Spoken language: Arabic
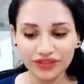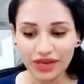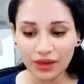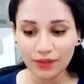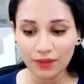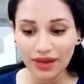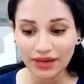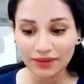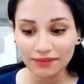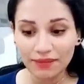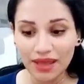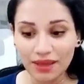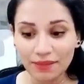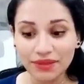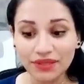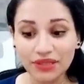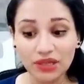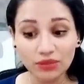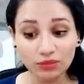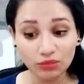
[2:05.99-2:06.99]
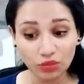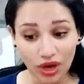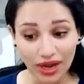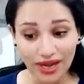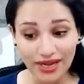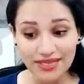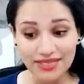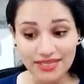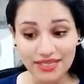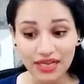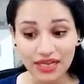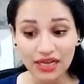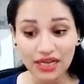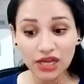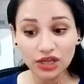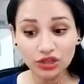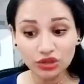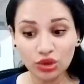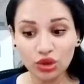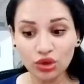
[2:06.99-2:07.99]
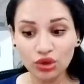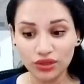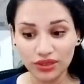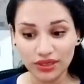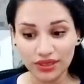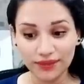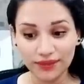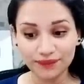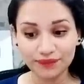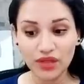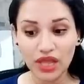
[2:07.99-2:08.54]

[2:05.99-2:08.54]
نوعا ما من المعاكسه تقل